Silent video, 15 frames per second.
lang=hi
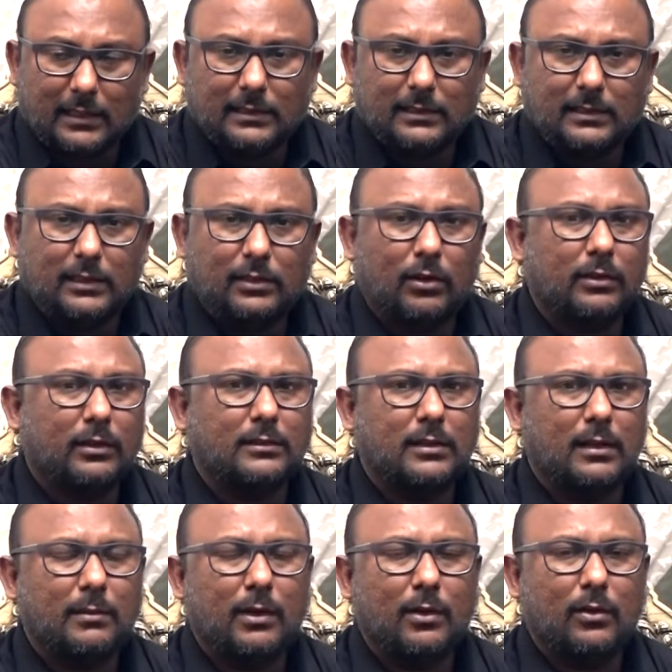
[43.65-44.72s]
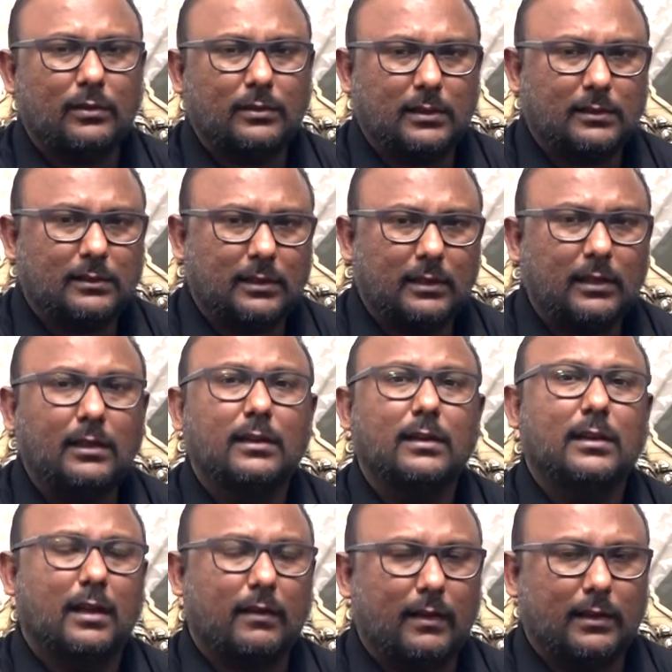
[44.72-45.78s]
से डॉक्टर सलमा कौसर से
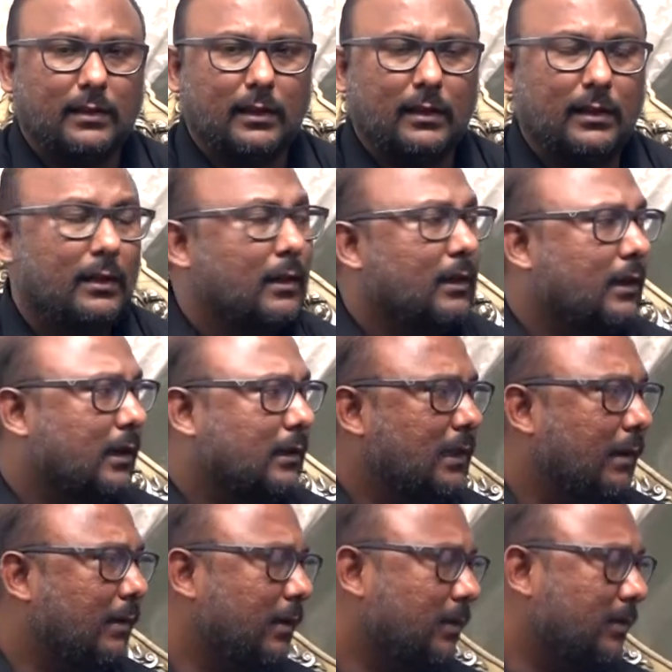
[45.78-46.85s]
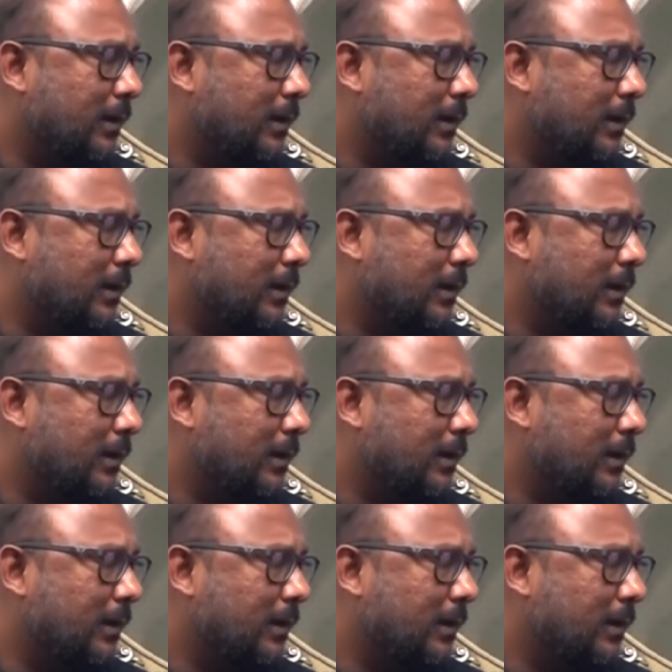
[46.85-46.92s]
करवाते हैं असलम